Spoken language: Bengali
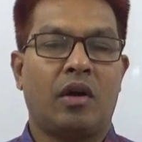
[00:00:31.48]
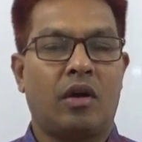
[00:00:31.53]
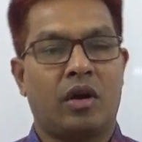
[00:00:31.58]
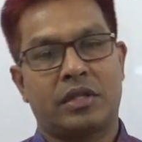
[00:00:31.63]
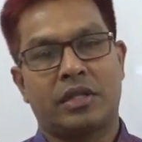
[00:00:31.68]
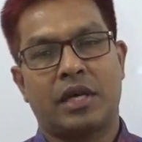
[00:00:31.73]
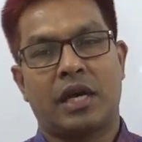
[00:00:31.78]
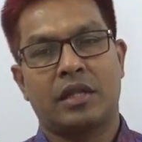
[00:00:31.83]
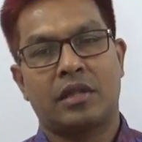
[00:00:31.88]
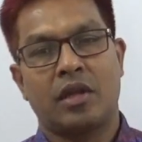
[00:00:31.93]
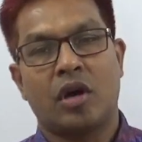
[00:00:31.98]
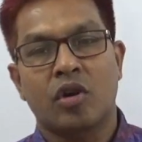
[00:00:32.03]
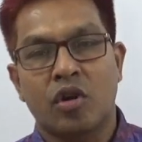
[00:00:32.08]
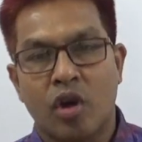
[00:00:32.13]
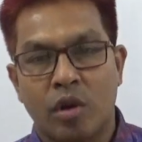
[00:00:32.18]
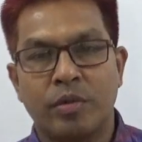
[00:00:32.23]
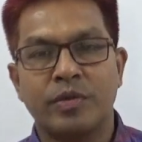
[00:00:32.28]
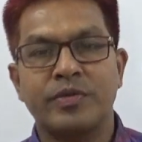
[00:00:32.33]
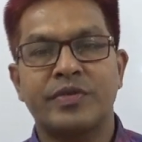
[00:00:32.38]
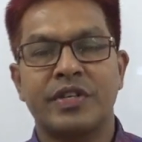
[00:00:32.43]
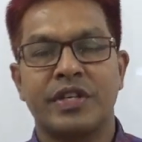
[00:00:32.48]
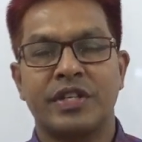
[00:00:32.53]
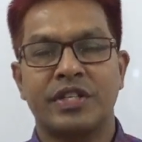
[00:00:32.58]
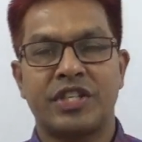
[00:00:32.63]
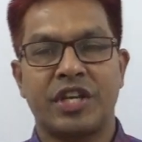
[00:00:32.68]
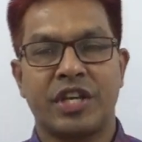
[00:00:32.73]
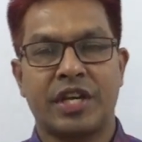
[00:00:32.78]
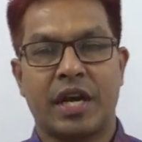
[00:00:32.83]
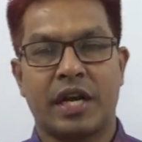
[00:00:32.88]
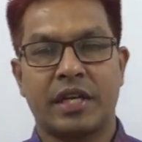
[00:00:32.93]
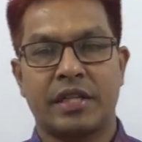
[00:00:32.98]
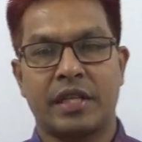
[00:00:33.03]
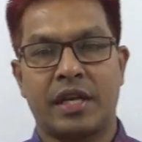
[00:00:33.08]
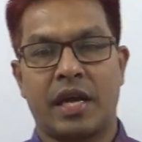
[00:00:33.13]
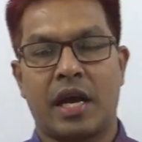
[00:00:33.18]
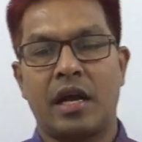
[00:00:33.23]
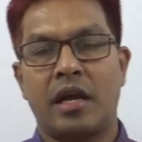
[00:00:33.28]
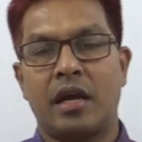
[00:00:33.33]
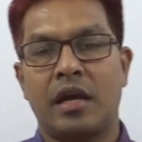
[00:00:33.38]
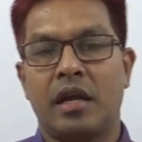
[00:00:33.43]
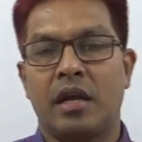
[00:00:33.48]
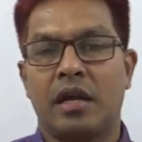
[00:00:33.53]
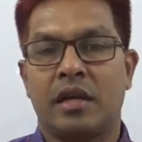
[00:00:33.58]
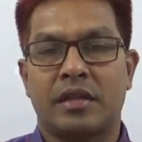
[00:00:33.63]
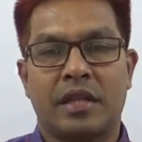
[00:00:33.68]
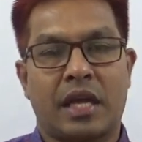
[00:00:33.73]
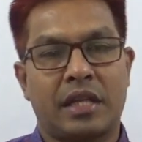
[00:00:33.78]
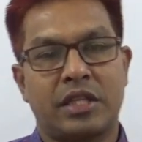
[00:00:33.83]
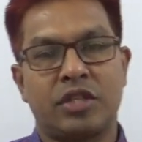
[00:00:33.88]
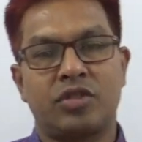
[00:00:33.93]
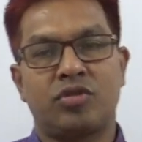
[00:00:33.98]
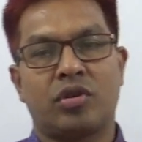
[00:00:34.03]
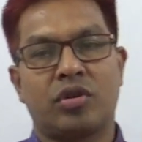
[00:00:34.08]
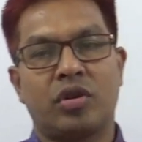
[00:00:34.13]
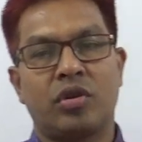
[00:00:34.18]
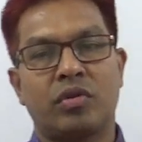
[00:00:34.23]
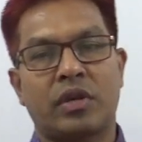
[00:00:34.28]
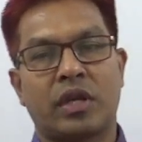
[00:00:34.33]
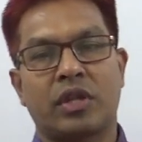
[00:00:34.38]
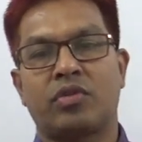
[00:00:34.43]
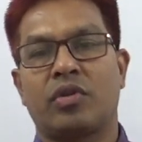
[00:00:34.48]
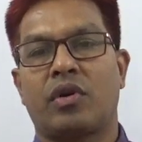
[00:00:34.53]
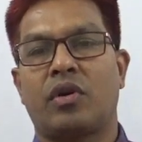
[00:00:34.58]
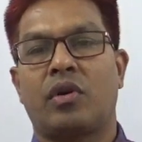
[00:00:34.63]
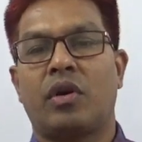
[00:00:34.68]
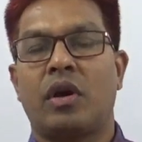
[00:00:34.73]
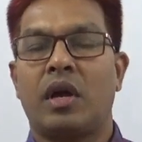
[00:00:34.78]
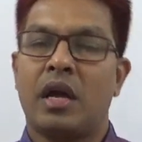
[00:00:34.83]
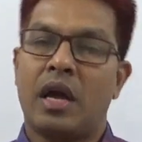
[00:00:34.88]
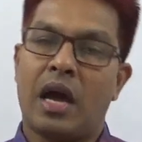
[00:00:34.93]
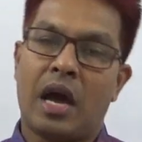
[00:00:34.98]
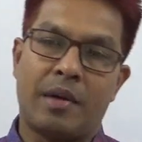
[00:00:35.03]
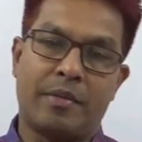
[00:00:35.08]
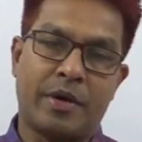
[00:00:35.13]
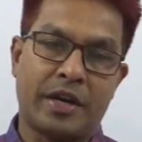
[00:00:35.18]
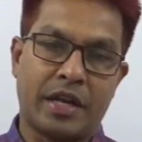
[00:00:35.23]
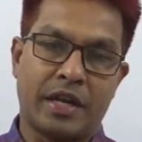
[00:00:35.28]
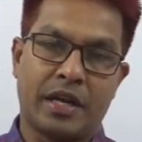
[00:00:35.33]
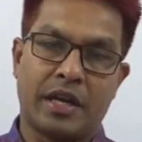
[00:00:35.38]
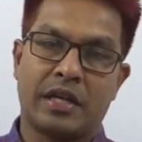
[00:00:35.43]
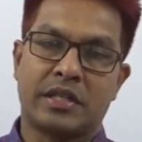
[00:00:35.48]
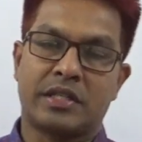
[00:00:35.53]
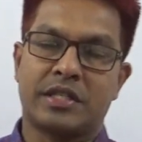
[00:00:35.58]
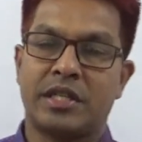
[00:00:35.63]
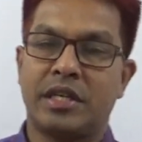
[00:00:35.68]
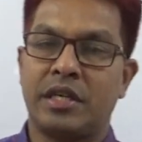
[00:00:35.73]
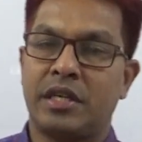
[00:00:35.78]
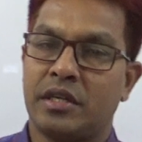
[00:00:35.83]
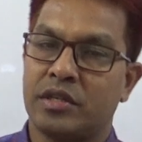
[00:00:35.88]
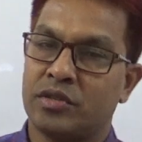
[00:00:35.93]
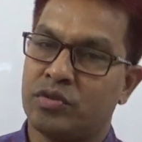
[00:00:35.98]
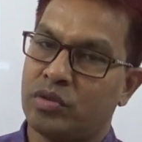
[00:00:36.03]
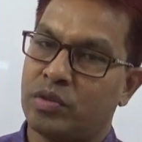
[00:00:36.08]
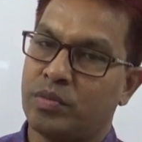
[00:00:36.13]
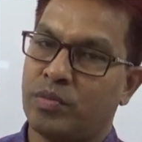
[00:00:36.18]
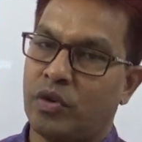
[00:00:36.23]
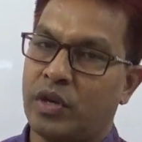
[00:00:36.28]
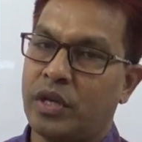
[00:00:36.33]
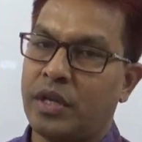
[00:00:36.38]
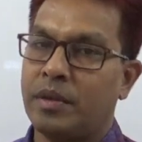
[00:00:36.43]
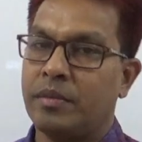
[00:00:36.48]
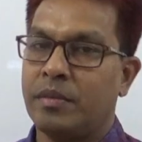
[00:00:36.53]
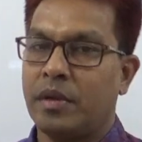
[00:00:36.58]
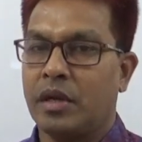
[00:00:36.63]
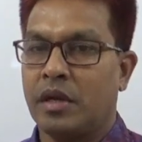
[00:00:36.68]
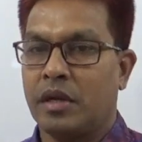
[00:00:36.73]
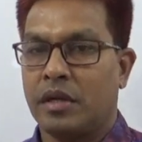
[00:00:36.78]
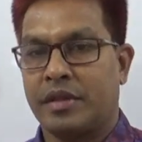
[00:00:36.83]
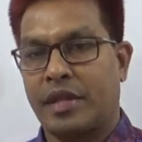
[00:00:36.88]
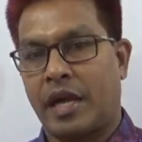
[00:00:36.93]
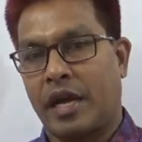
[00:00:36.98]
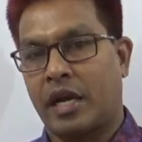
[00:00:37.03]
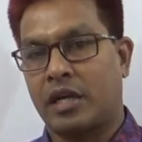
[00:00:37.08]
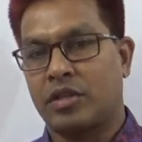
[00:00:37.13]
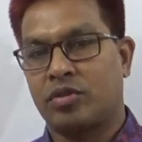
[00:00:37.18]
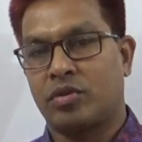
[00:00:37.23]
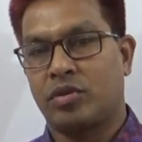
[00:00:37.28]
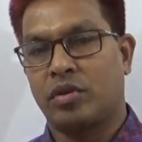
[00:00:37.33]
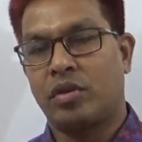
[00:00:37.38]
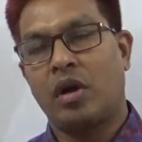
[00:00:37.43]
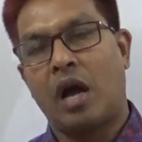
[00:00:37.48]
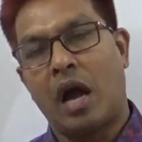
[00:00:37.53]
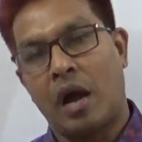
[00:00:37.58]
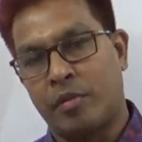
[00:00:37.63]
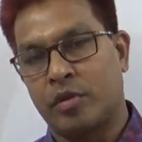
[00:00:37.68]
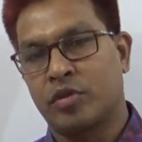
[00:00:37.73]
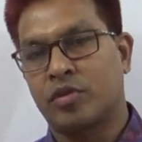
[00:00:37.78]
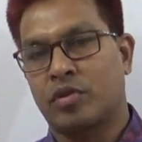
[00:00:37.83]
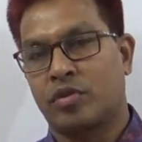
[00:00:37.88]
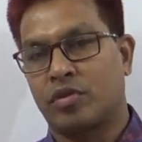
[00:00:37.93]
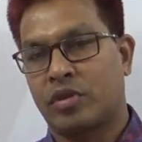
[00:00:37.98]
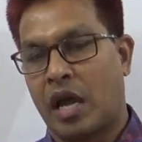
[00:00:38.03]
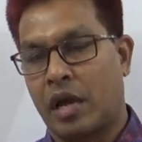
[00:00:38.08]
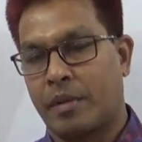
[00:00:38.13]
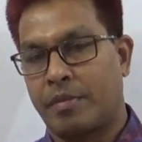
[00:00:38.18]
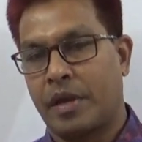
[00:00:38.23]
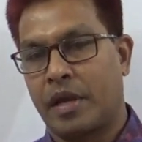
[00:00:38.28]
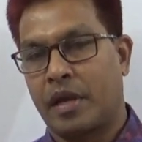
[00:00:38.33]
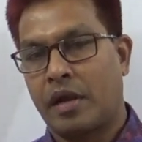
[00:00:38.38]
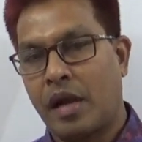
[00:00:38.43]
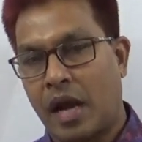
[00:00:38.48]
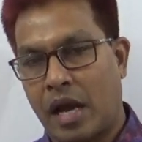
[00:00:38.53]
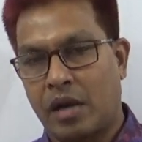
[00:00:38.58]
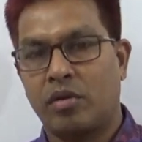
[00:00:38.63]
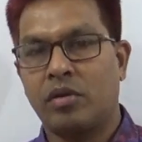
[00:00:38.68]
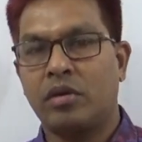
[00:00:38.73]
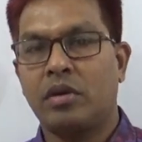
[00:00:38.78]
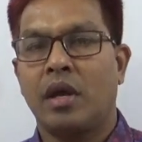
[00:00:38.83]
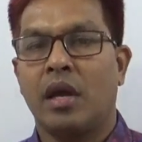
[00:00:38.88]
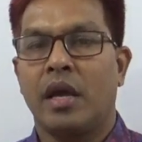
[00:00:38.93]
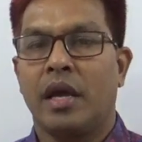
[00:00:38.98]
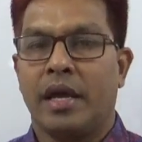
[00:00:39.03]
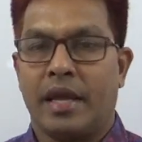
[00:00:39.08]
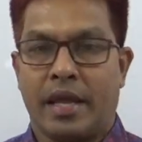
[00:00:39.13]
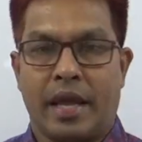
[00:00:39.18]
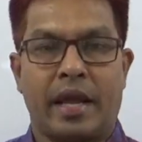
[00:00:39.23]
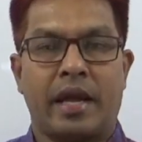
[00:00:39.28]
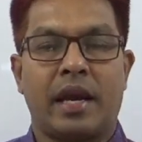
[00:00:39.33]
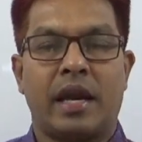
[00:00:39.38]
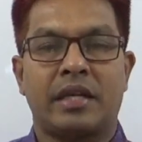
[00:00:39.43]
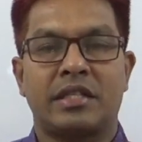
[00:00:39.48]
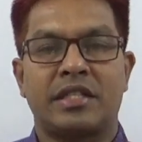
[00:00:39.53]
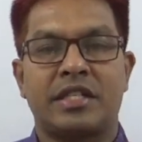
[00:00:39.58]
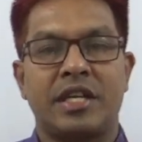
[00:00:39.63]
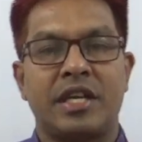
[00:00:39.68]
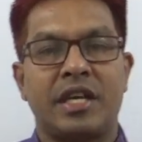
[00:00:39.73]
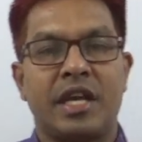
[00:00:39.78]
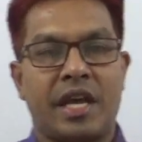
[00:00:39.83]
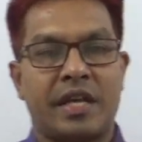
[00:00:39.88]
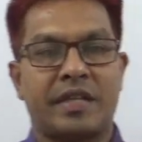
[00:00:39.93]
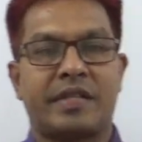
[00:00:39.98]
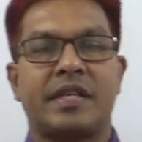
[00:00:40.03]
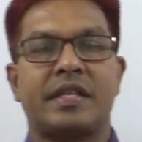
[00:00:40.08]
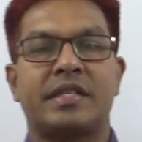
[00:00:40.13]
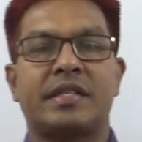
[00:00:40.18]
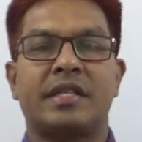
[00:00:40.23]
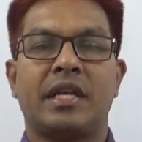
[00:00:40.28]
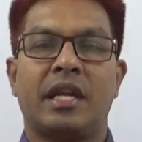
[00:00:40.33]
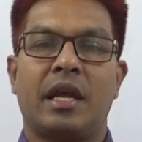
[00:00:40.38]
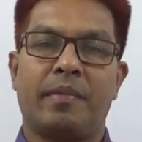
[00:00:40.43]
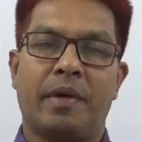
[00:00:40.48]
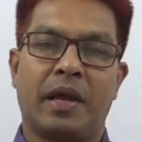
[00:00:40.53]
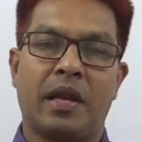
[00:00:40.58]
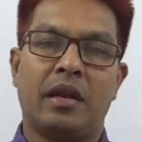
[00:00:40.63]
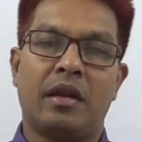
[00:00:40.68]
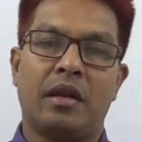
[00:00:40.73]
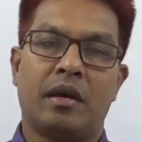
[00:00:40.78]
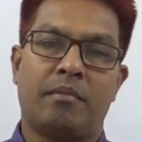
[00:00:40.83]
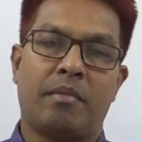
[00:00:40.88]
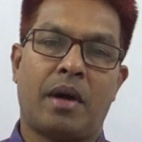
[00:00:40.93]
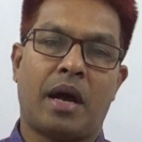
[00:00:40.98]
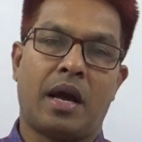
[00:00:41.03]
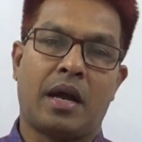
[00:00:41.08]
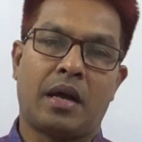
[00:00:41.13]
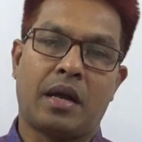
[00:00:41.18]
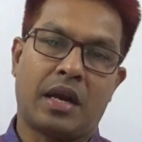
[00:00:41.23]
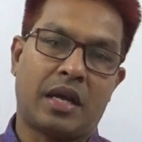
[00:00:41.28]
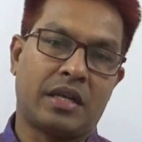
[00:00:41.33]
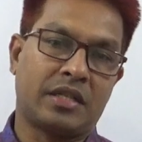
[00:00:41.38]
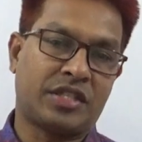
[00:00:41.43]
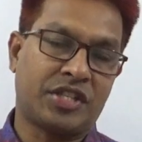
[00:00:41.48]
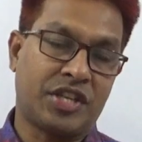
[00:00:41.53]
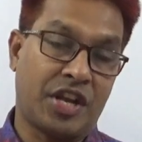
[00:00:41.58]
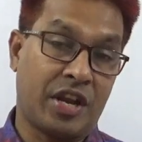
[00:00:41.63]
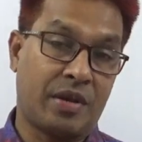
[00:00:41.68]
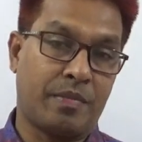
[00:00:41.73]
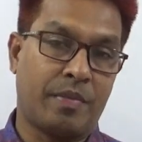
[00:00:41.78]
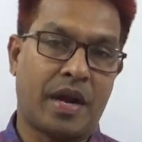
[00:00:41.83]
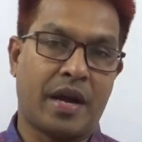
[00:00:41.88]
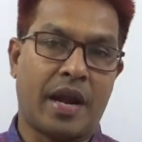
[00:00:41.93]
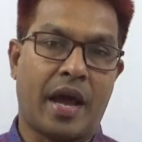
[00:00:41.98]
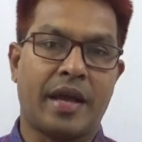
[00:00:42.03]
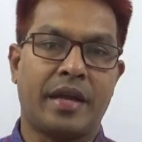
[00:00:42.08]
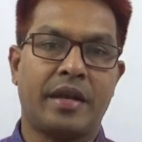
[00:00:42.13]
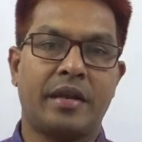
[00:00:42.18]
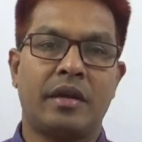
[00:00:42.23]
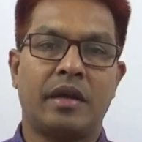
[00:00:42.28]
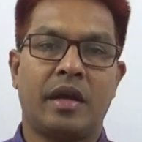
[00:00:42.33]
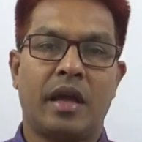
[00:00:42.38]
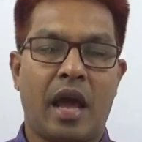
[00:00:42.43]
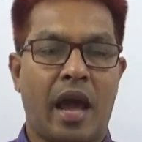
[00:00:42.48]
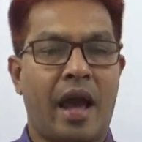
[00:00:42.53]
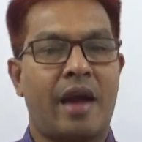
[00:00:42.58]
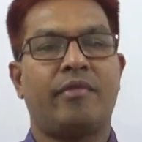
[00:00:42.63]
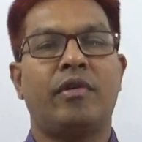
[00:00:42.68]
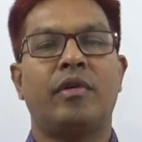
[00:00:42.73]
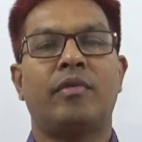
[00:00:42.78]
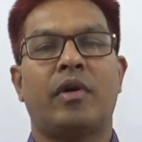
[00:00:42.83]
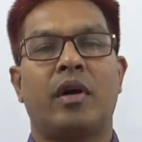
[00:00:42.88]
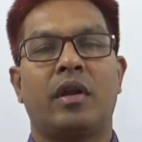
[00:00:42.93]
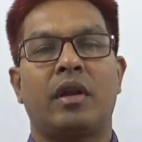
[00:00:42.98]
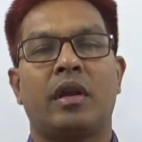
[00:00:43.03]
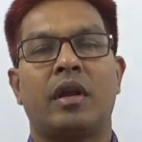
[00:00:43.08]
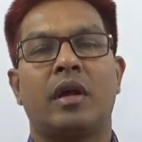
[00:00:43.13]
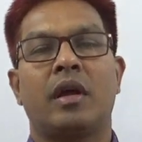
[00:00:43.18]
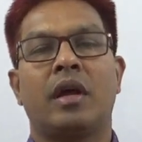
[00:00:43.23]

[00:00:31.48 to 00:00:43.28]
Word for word: অর্থাৎ নবম শ্রেণীর শিক্ষার্থীরা তাদের জন্য কিন্তু আমার এই ক্লাসটি যদি বলি দেখার জন্য আমন্ত্রণ থাকবে কারণ এই ক্লাসটি এসএসসি লেভেল বা ক্লাস টেন বা নাইন অ্যাভোবল